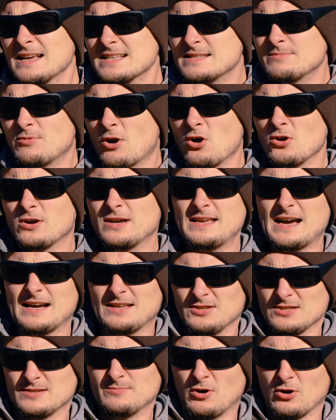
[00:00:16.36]
A zmrok,
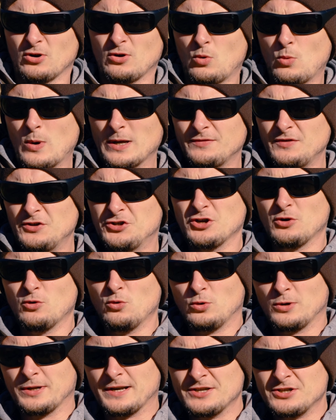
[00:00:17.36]
jak to zmrok? Łatwiej się
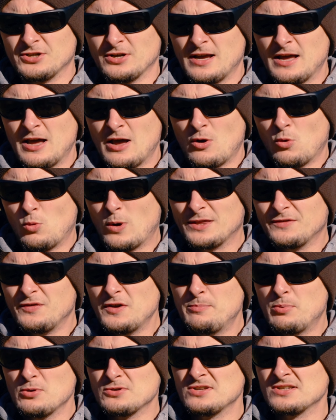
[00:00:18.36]
ukryć,
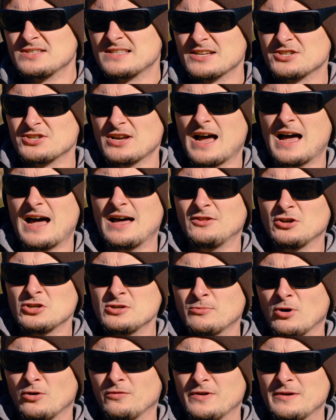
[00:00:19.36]
łatwiej pozostać
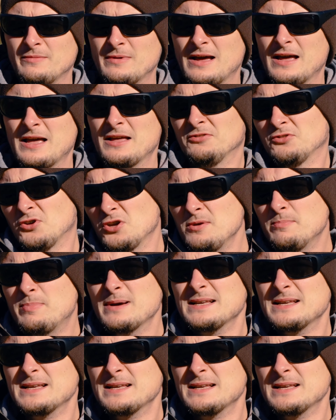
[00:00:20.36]
anonimowym, no i